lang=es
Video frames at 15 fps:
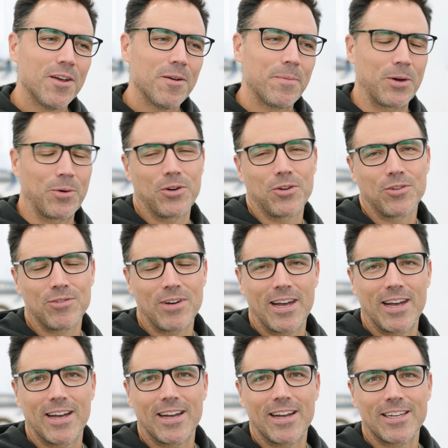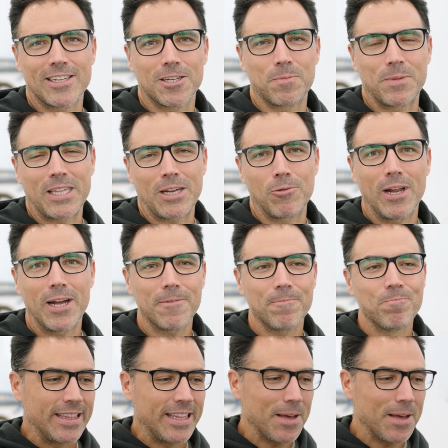pero una, es espectacular.